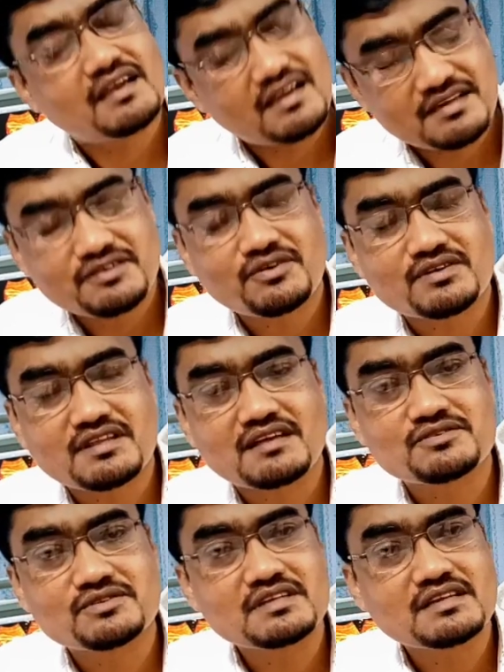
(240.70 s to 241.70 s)
একটি কথা
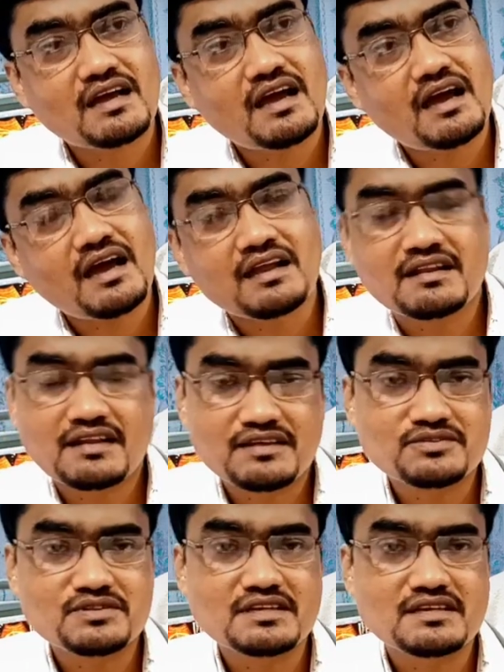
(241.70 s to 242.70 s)
যদি আল্লাহ
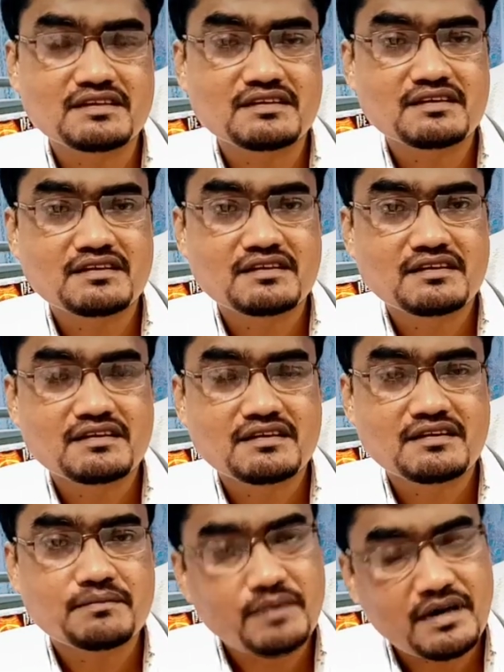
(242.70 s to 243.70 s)
যদি
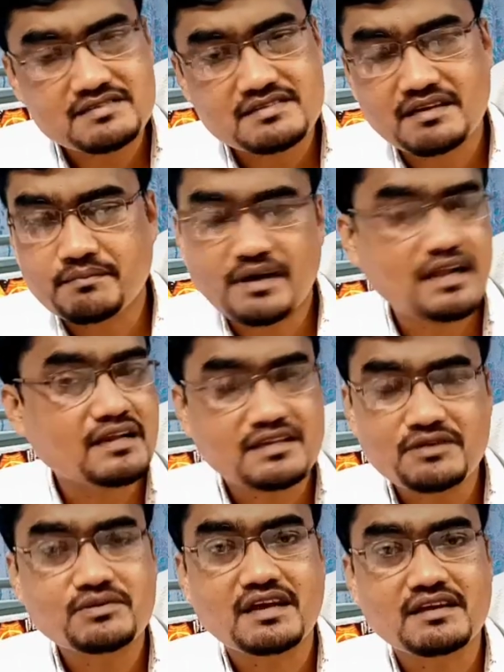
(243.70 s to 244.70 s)
বাঁচায় মারার
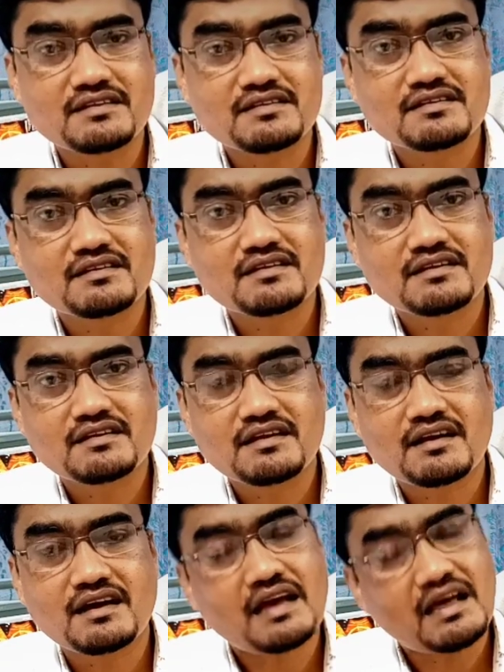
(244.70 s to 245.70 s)
কেউ নাই
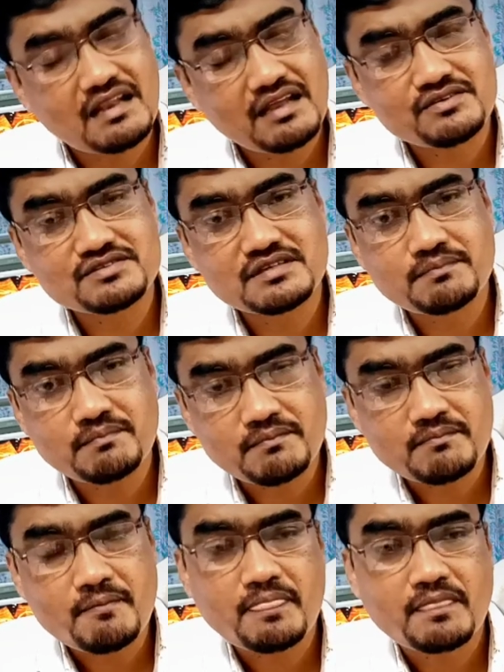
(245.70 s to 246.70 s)
আর আল্লাহ যদি
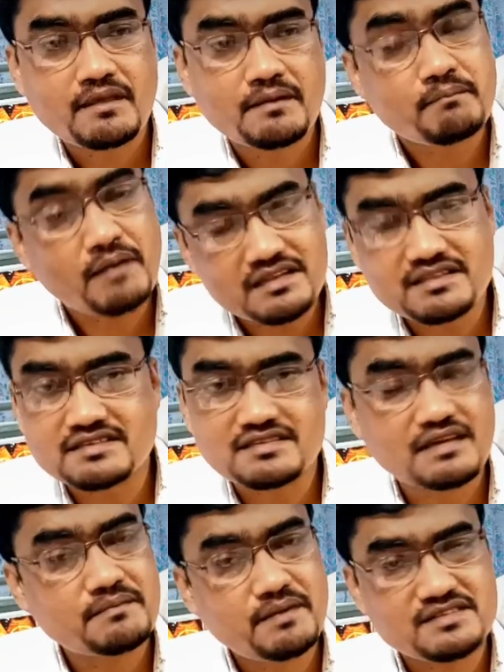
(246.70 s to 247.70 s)
মারতে
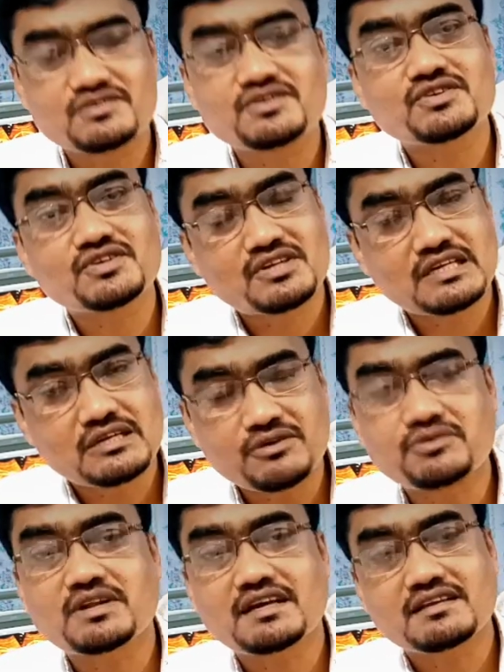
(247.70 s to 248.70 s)
চায় বাঁচানোর
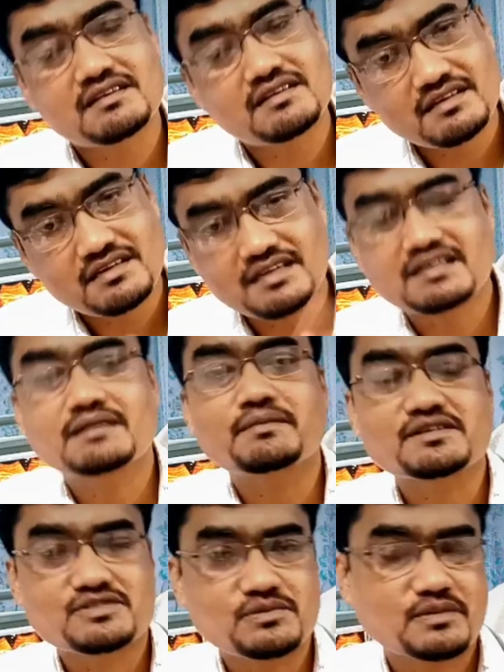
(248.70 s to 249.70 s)
কেউ নাই এটাই
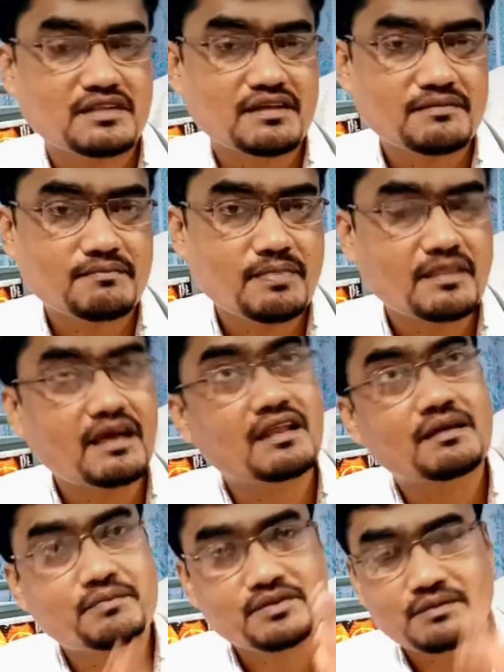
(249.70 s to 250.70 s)
বাস্তবতা
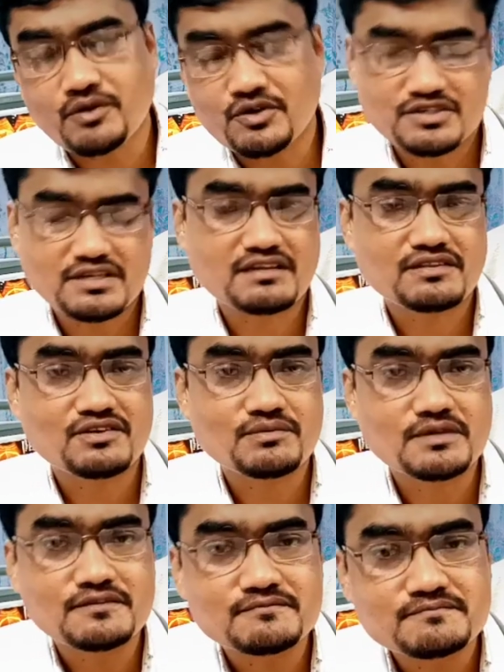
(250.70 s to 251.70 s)
আল্লাহর প্রতি ভরসা রাখতে হবে